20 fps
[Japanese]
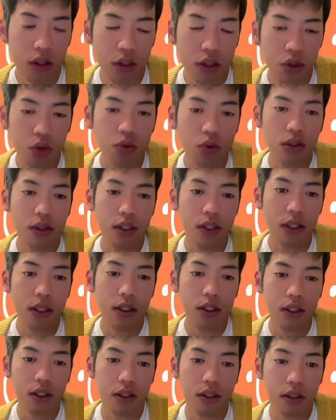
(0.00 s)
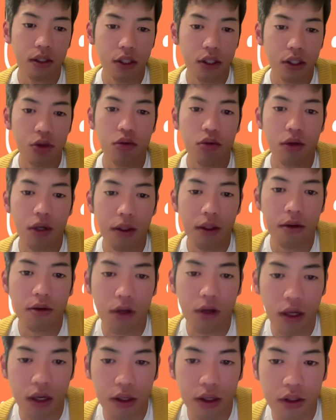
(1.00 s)
行政に支障が出
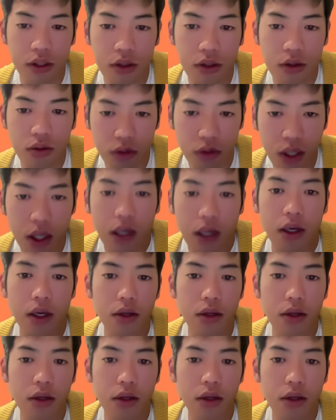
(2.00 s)
るからっていうので、